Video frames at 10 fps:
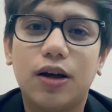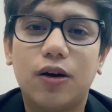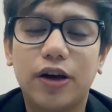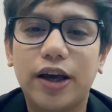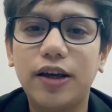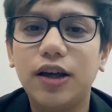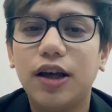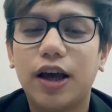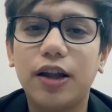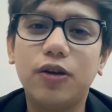Okay?
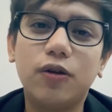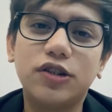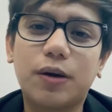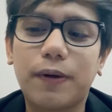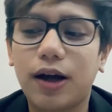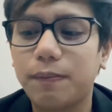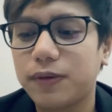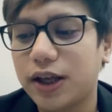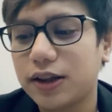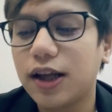And yung isa pang
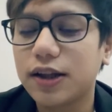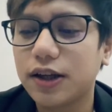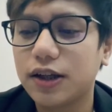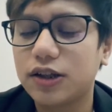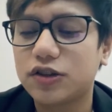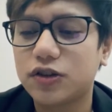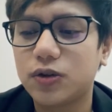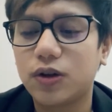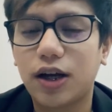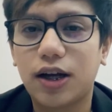update natin is
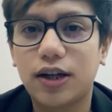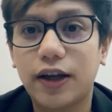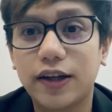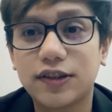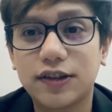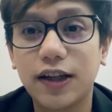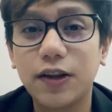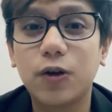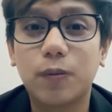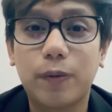yung uh,
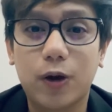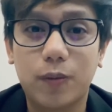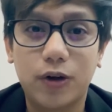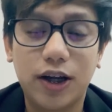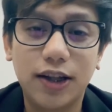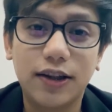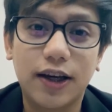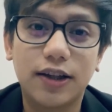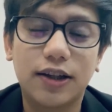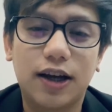na-extend yung promo
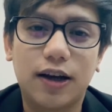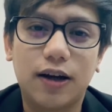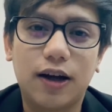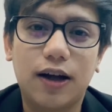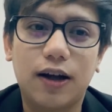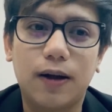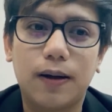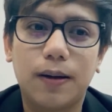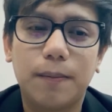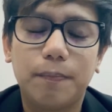natin ng
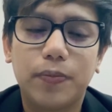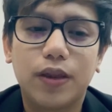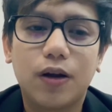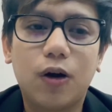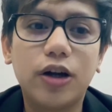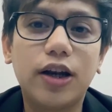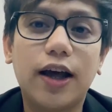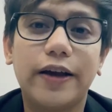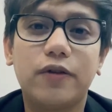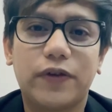uh,
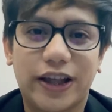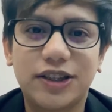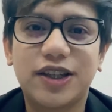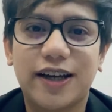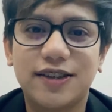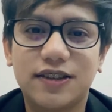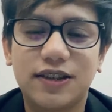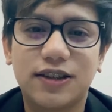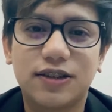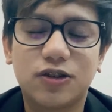online
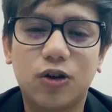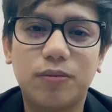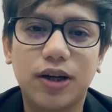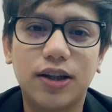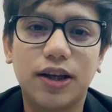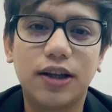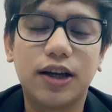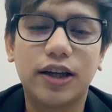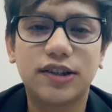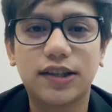franchising. So, ang maganda
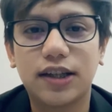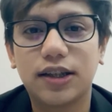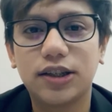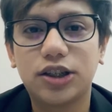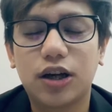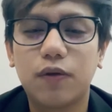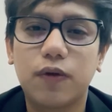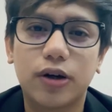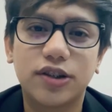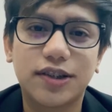niyan, extended siya
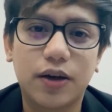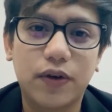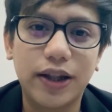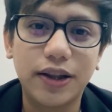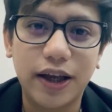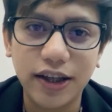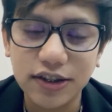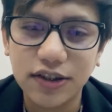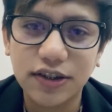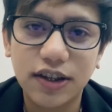for 7
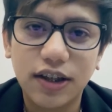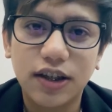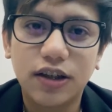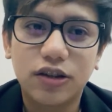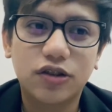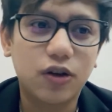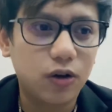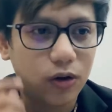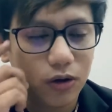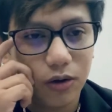days. So,
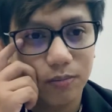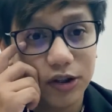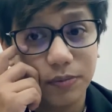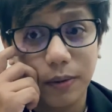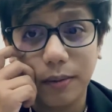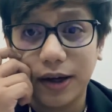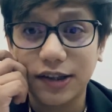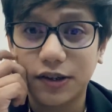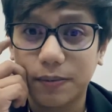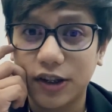mas
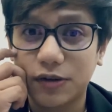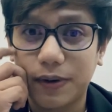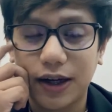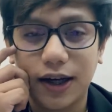mamamaximize pa